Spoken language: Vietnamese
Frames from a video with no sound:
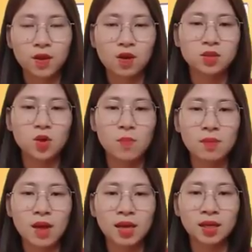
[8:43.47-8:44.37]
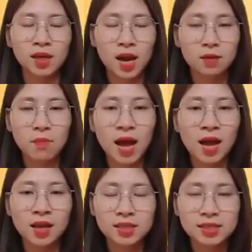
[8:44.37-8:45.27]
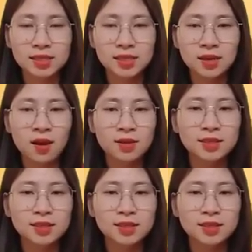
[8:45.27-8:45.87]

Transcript: Con số may mắn 3, 9,